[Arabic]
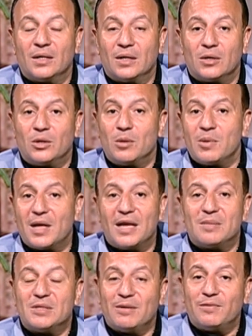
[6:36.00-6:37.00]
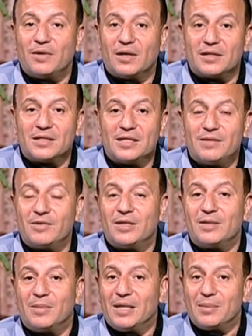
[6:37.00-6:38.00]
كنا بنتكلم زمان في الار
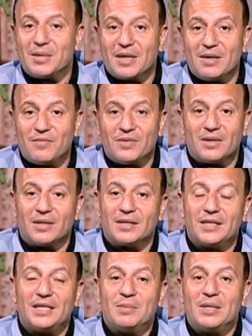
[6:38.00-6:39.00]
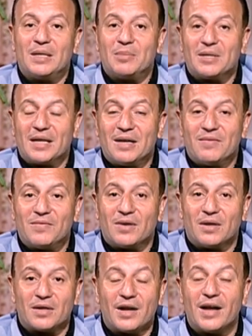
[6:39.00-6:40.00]
7 بقينا بنتكلم في الار 8 بقينا بنتكلم في
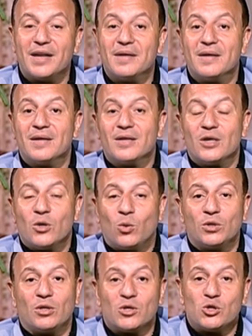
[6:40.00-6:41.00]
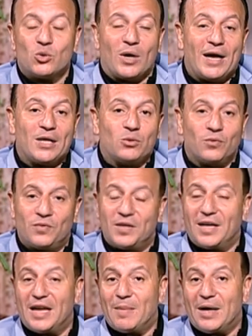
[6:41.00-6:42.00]
الار 9 وتوسعات وفي
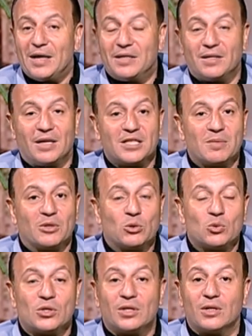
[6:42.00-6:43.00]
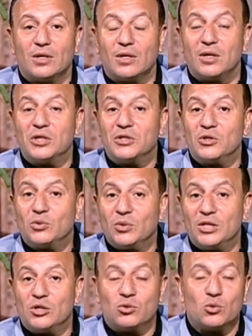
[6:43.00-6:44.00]
كلام على ان العاصمه توصل لغايه
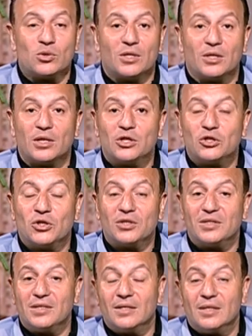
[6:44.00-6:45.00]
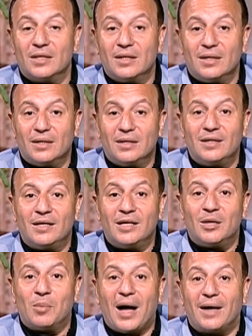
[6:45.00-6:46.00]
السويس توصل لغايه شاطئ آه،
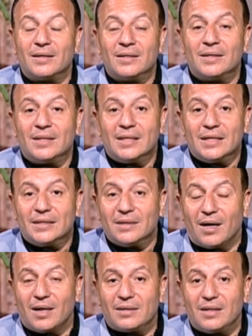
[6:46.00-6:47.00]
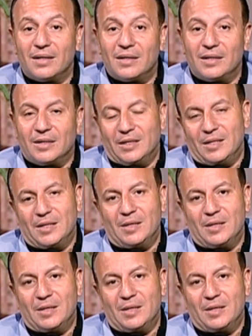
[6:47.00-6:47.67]
البحر النهارده آه،